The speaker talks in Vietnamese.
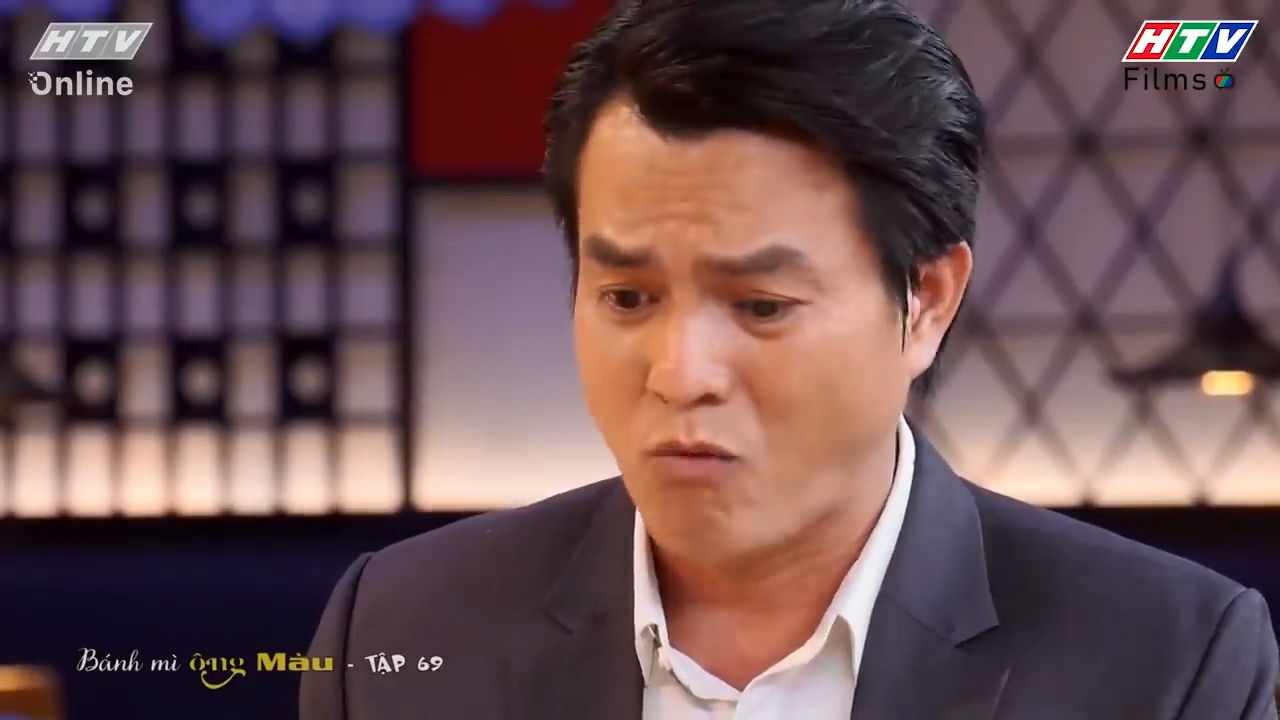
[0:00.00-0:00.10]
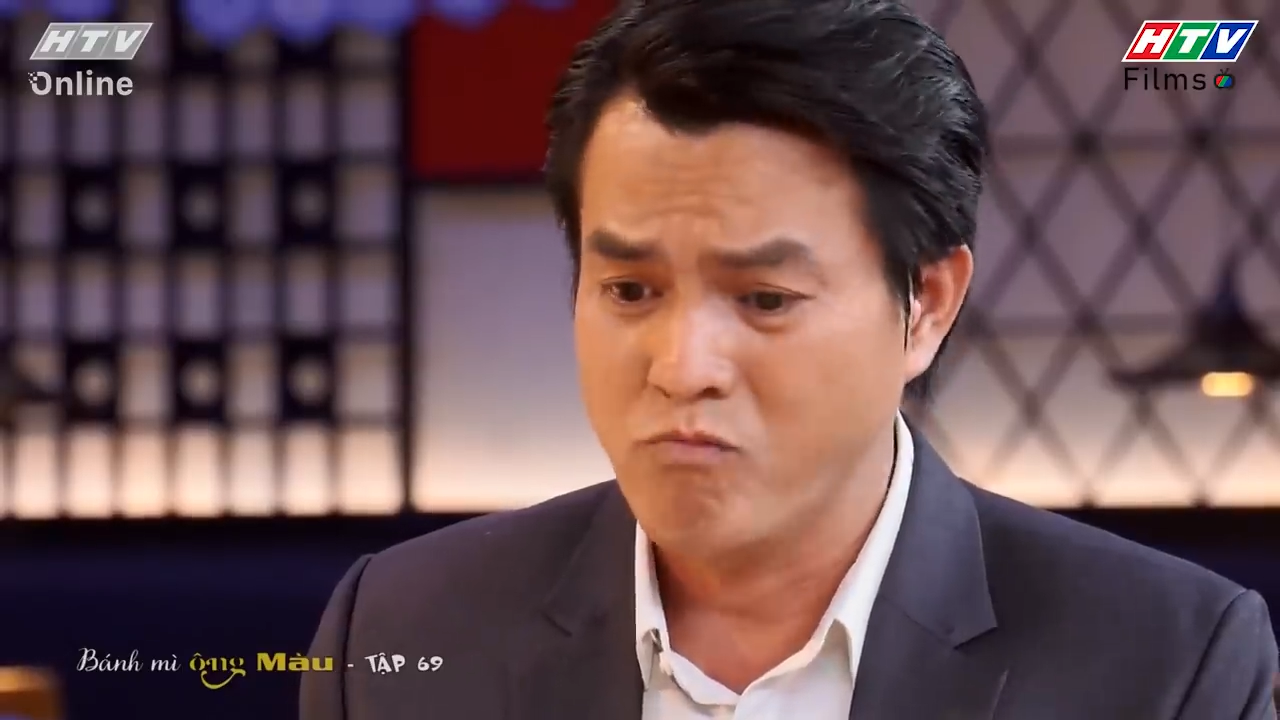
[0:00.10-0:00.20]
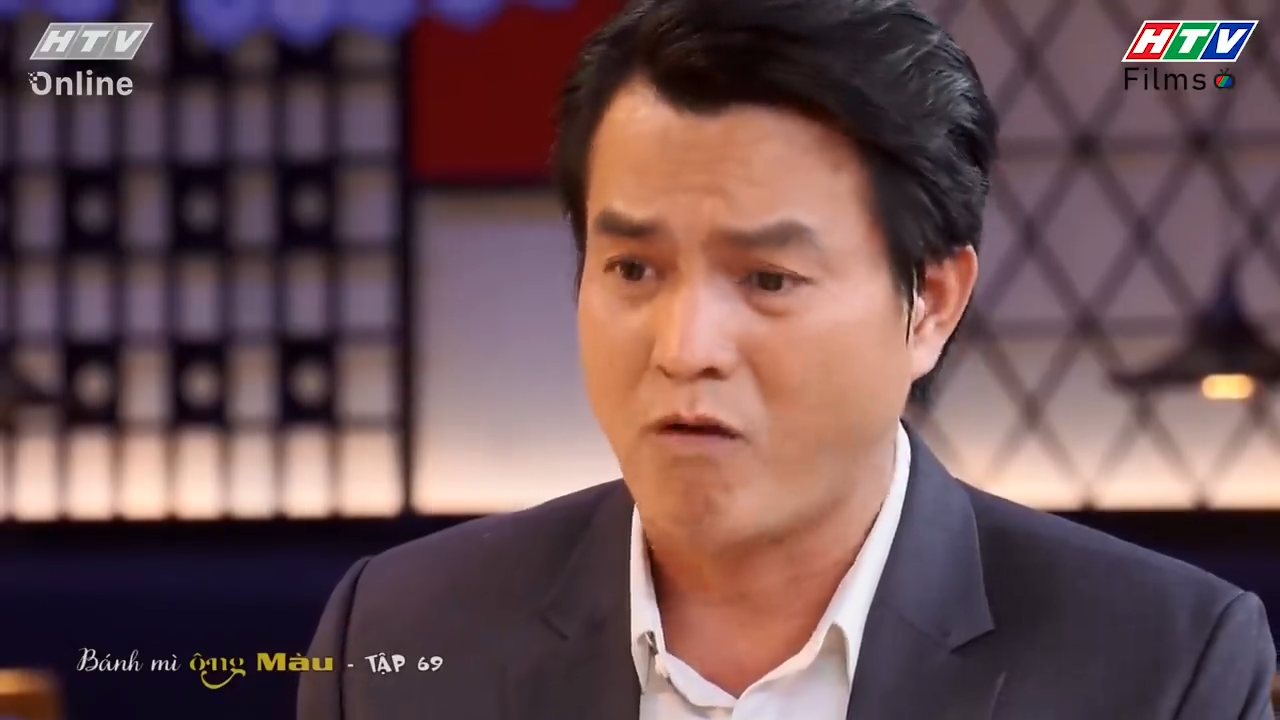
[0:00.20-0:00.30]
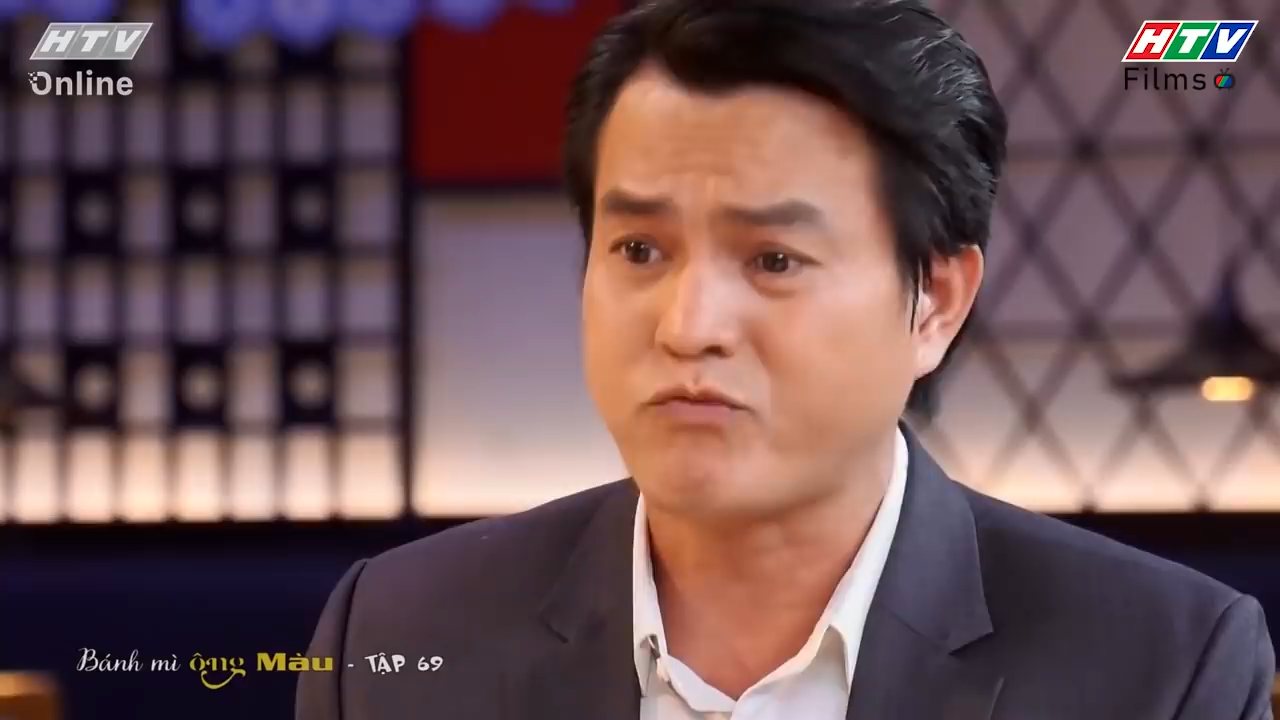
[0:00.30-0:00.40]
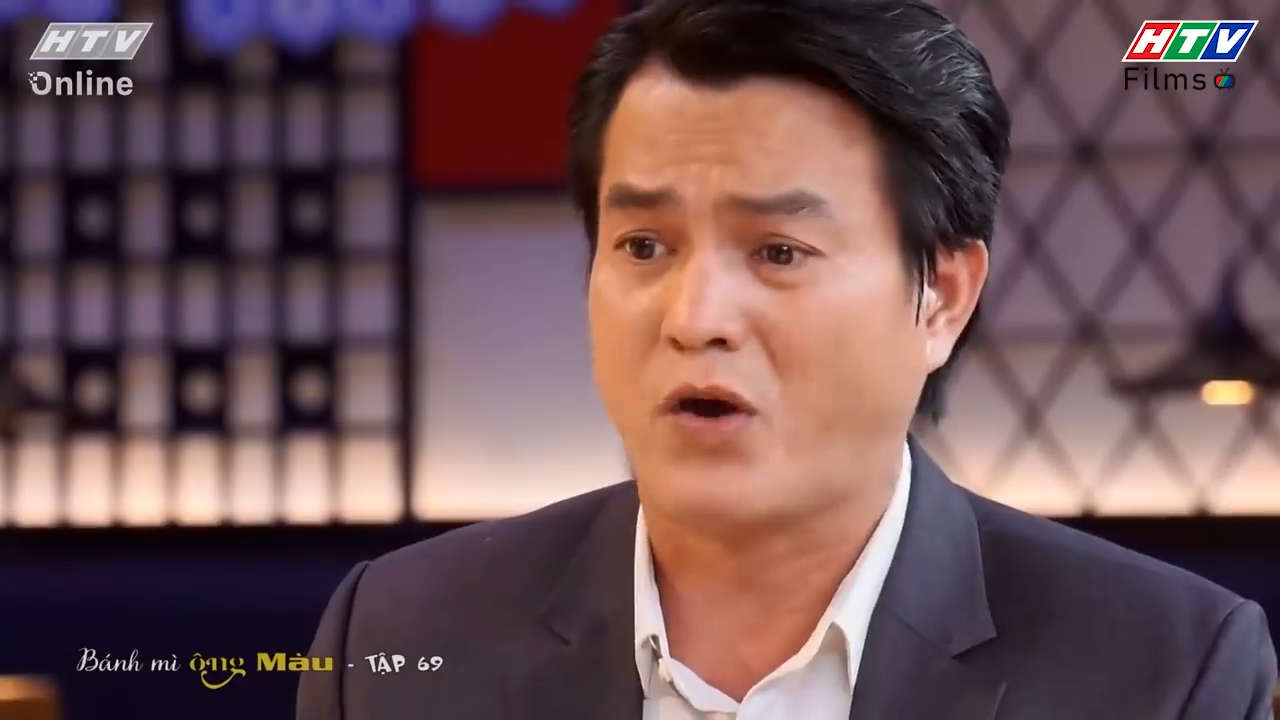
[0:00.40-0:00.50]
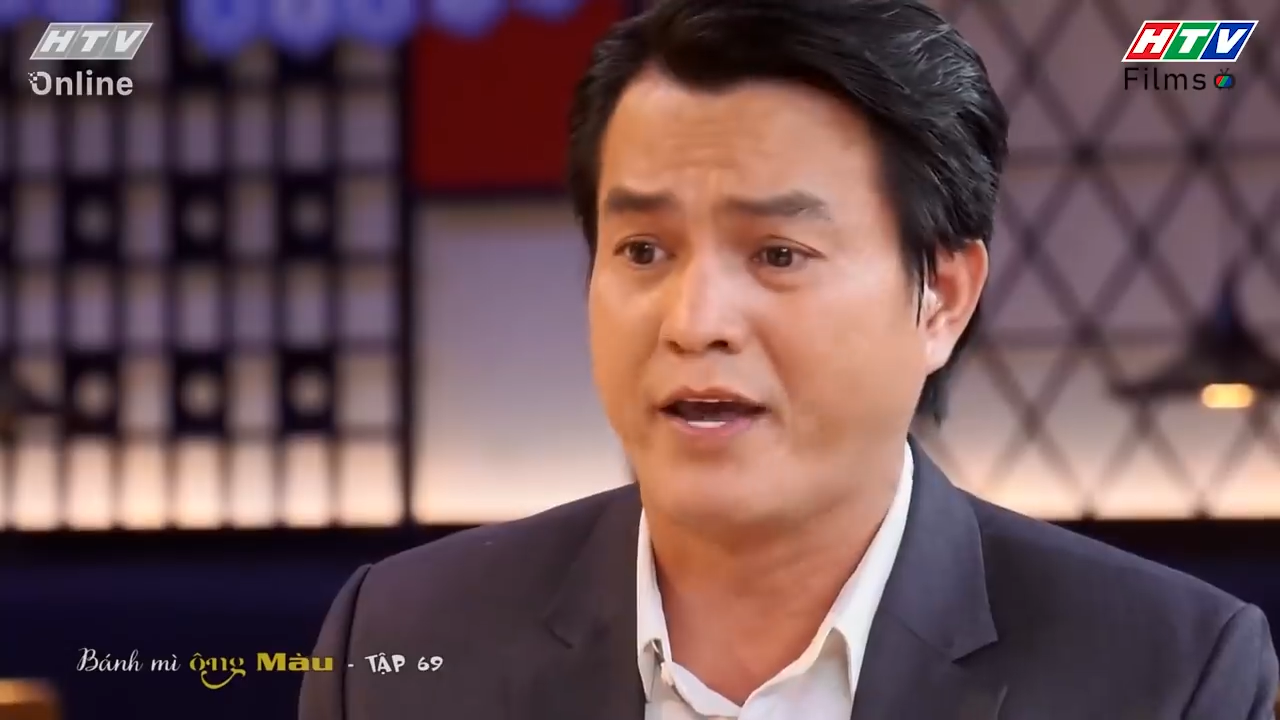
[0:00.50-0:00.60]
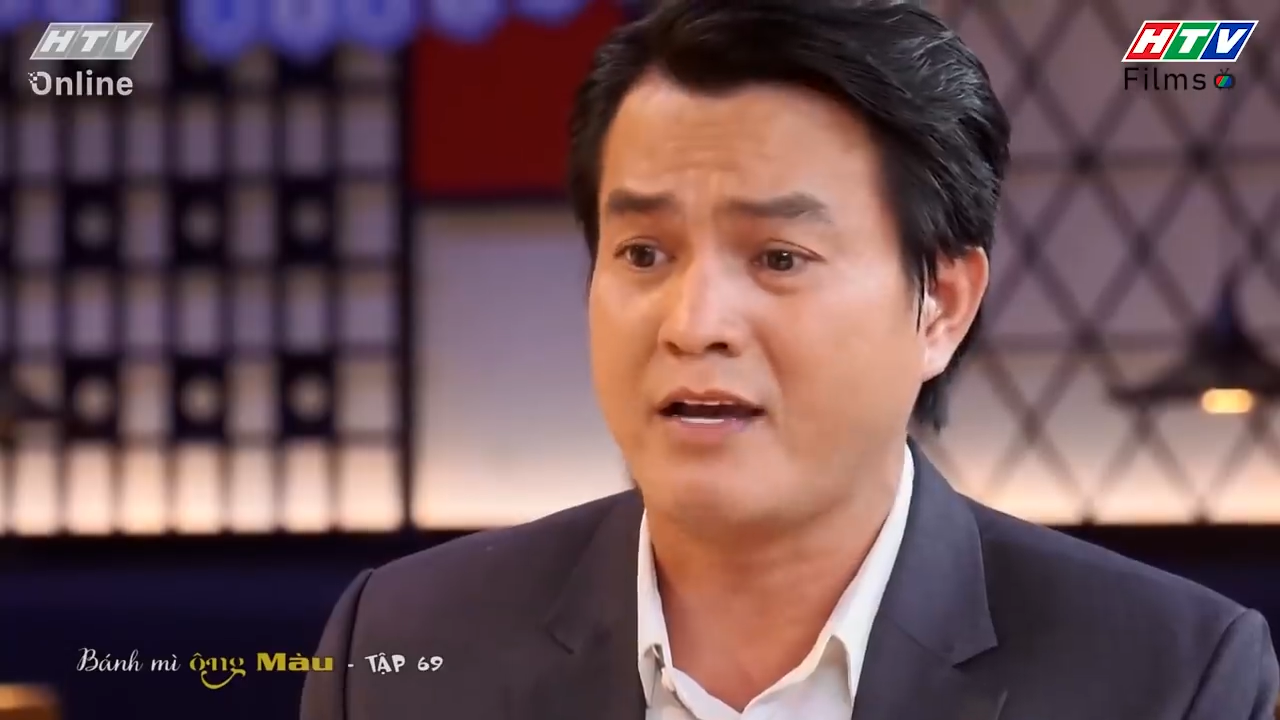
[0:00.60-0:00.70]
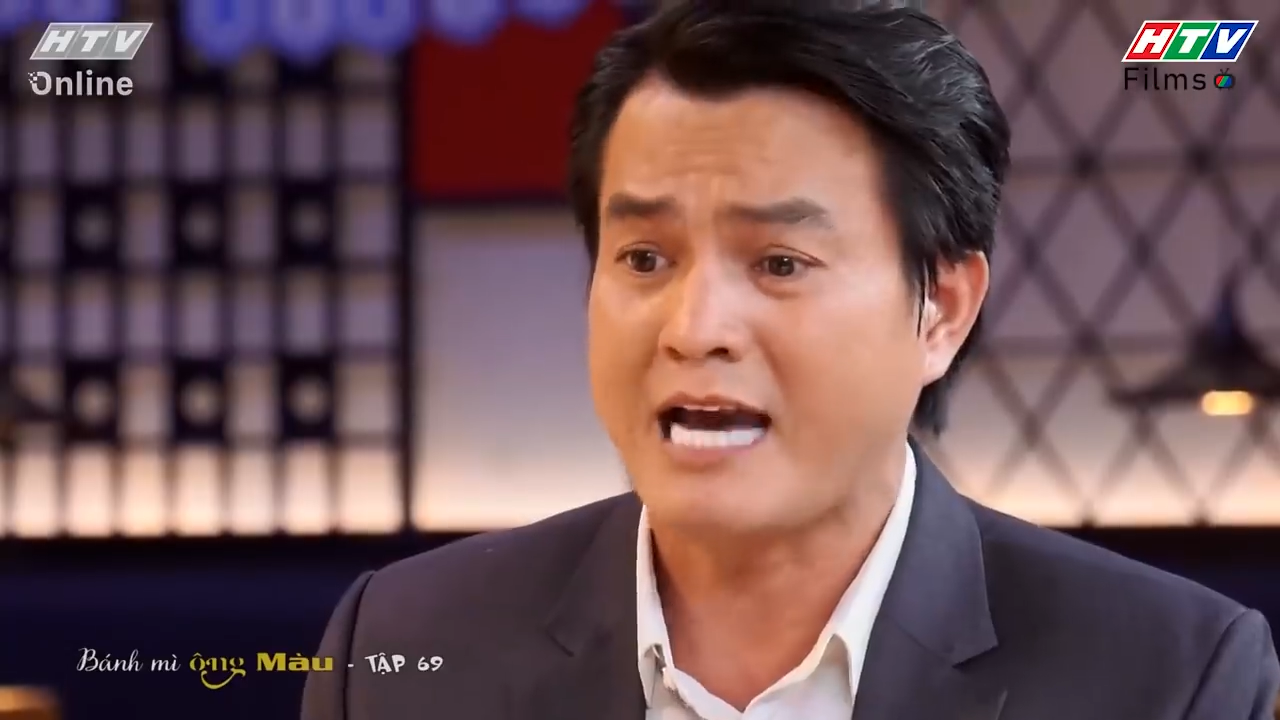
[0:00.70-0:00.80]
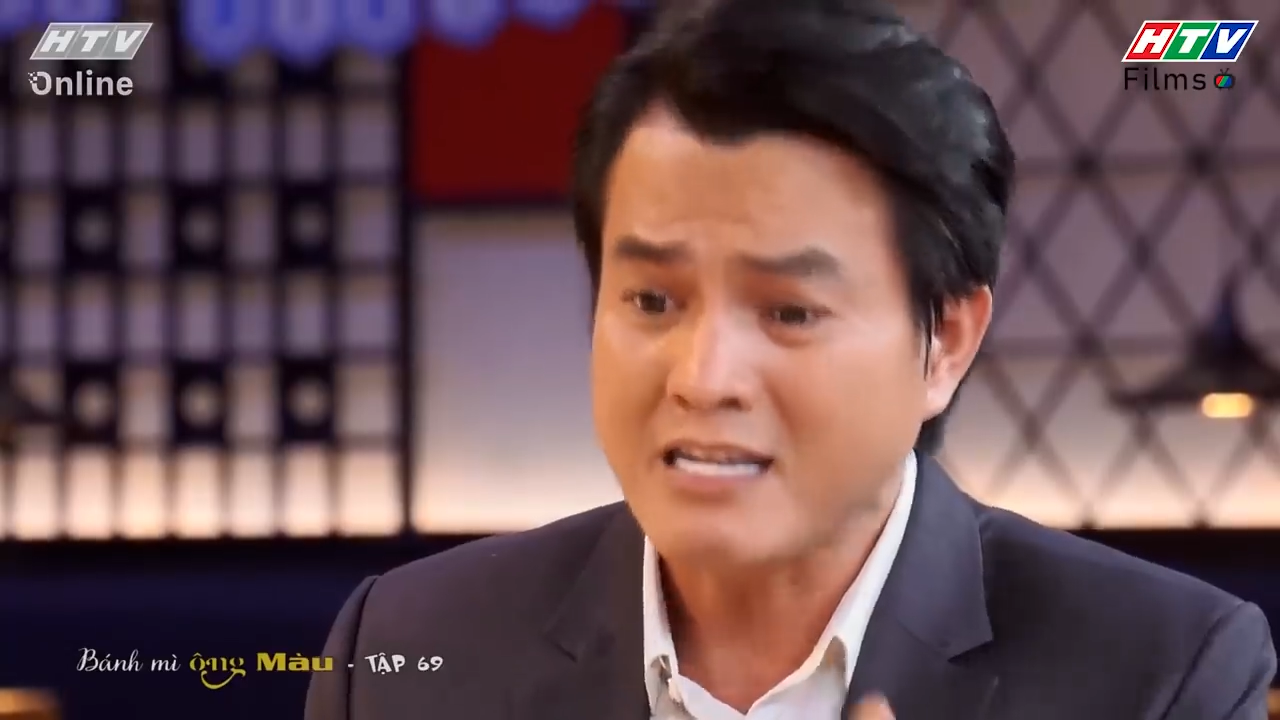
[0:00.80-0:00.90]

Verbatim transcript: cùng một chuyện